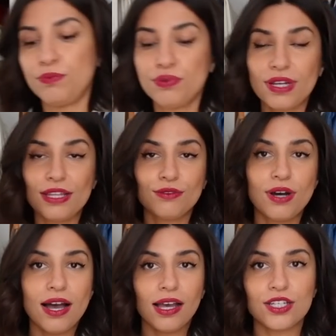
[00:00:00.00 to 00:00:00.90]
Pour la
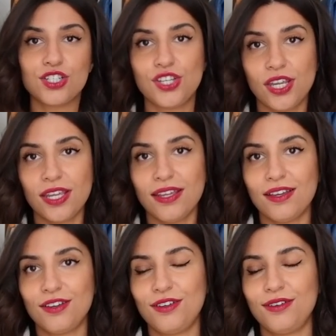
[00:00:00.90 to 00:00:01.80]
noire,
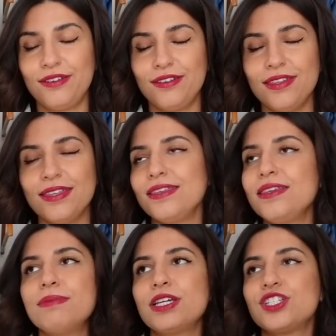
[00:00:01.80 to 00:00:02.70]
j'ai euh,
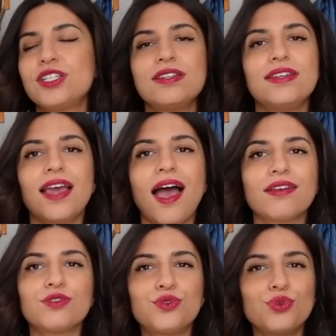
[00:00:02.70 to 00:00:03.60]
imaginé
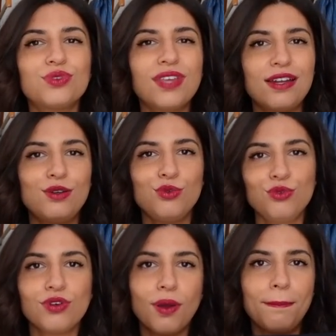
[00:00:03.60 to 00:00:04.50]
un total
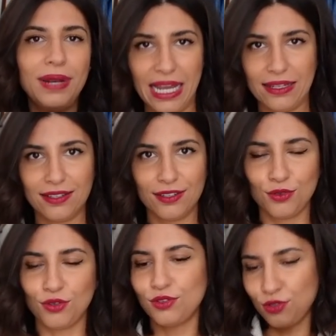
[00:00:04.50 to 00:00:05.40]
look black.
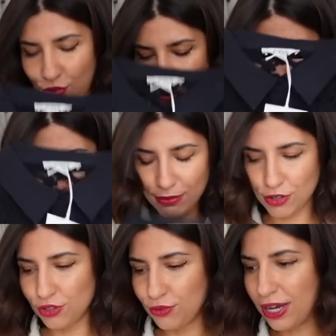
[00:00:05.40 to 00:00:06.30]
Donc
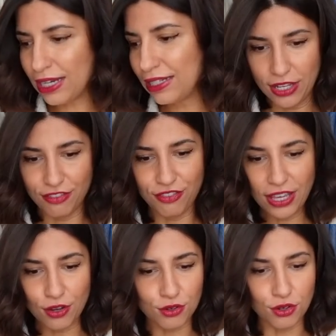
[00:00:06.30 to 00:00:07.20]
totalement en noir. Et
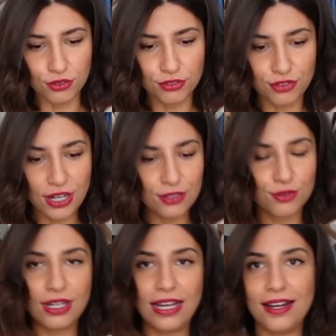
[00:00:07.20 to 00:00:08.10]
faire encore une fois
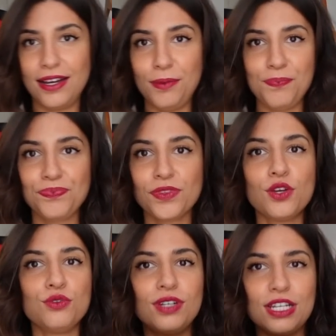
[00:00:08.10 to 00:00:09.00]
de la,
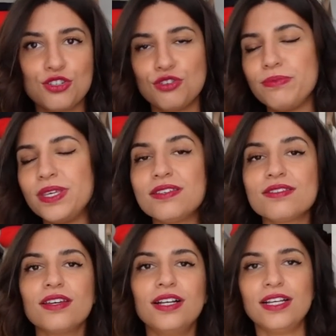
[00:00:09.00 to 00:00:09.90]
de la
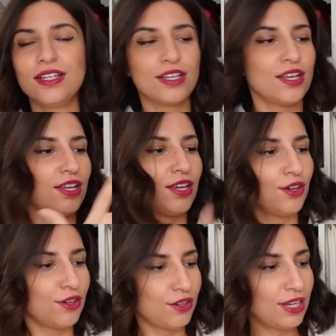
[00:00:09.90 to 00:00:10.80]
chemise
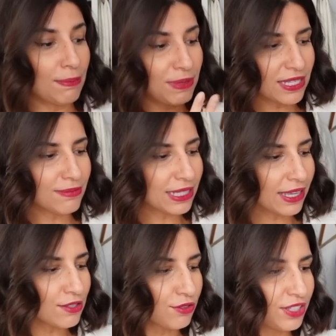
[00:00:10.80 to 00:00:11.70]
euh, la pièce
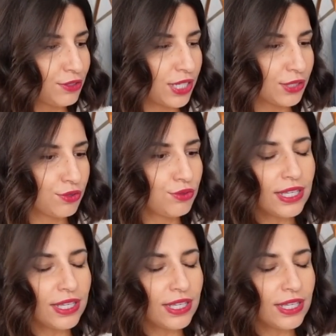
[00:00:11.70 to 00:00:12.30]
maîtresse en fait de la tenue.